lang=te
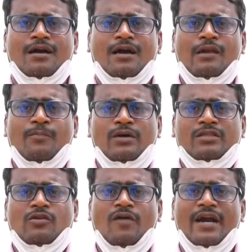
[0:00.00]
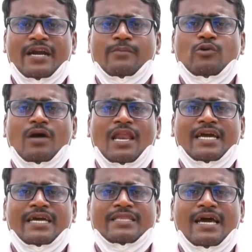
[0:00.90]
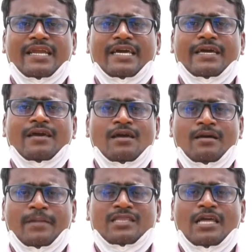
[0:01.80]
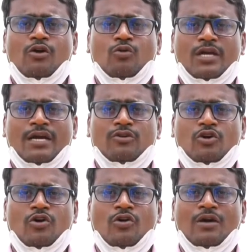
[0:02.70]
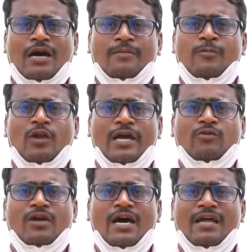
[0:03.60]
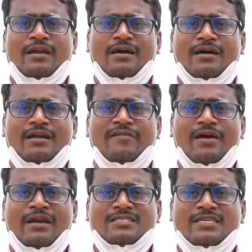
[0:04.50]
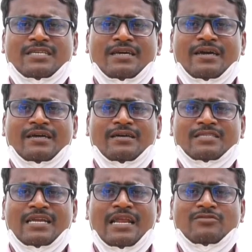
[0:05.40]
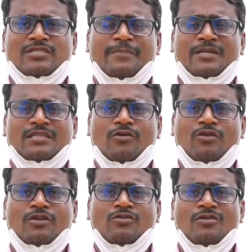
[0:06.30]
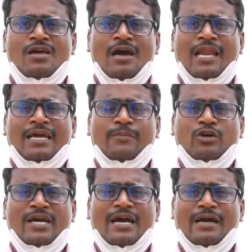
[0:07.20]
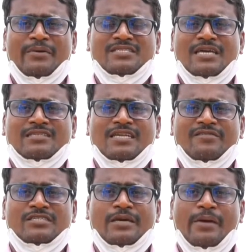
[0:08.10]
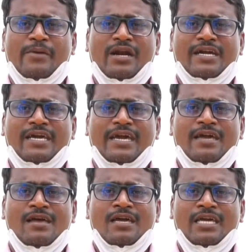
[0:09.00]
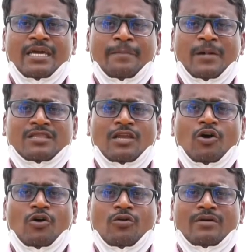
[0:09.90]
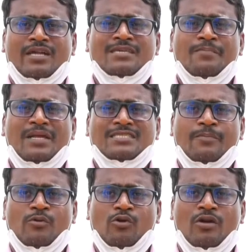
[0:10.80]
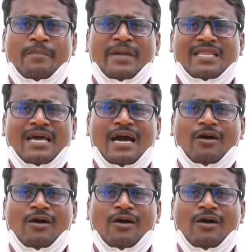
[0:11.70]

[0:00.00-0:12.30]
కలుపు మందులు వాడడము అలాగే దానికి మధ్యలో గుంటకతో కలుపు లేకుండా నివారణ చేసే చర్యలను చేపడతా ఉన్నారు అలాగే ముఖ్యంగా గమనించాల్సిన విషయం ఏమనంటే ఈ పత్తిలో రసం పీల్చే పురుగుల బెడద